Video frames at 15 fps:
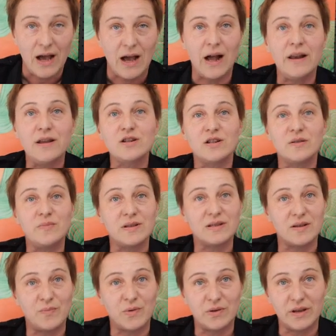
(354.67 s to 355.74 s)
Ale żeby
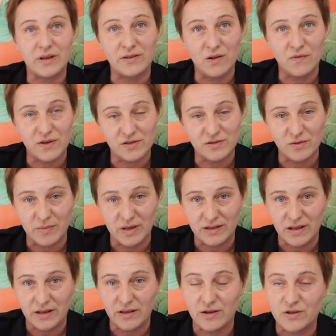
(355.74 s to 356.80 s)
zaprojektować domek
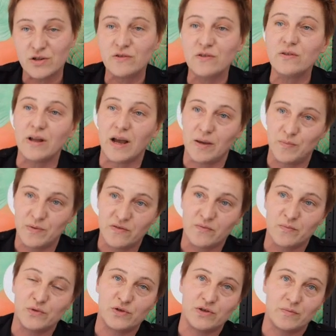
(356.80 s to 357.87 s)
dla jeży, to najpierw
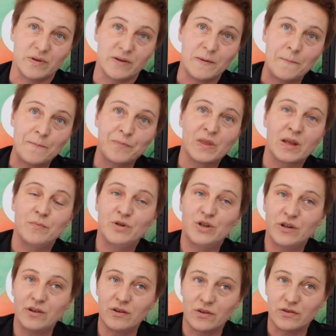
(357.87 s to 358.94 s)
musimy
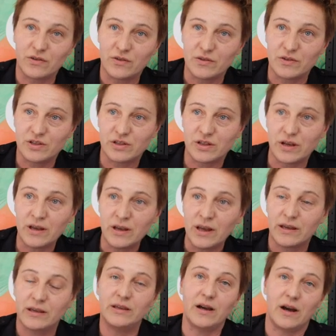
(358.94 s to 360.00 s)
przyglądnąć się,
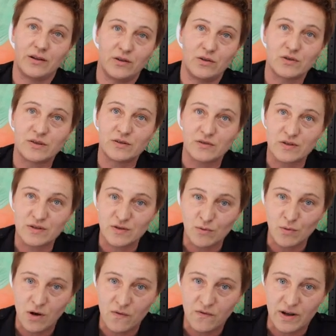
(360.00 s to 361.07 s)
jak go
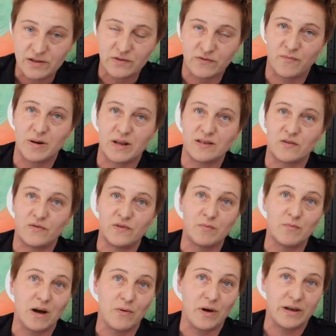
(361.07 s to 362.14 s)
skonstruować. W
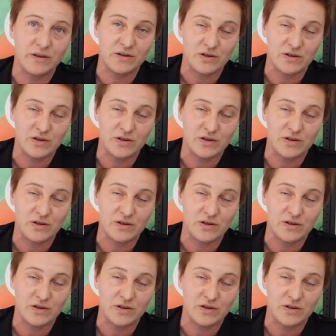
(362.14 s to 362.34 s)
pracowni Mała